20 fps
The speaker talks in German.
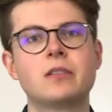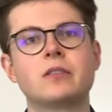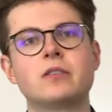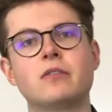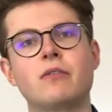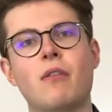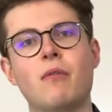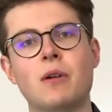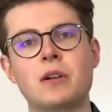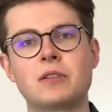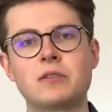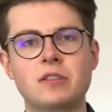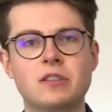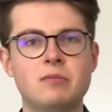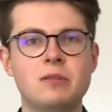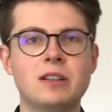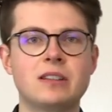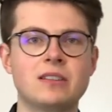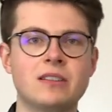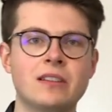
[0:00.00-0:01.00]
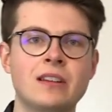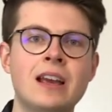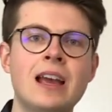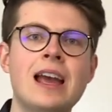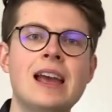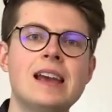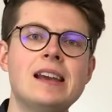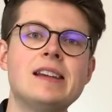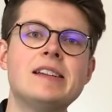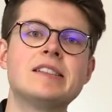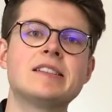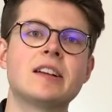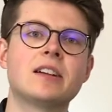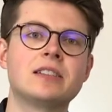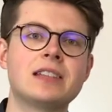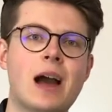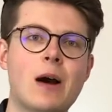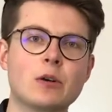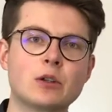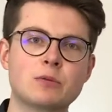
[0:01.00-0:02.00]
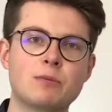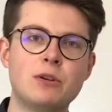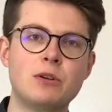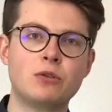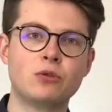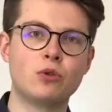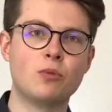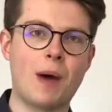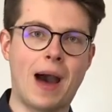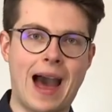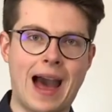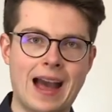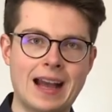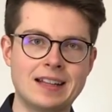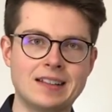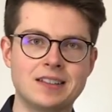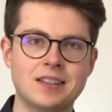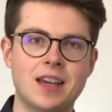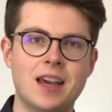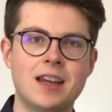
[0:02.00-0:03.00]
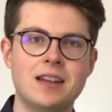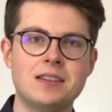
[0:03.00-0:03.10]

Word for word: zur Verwaltungswirtin ist da die Ausbildung Nummer 1,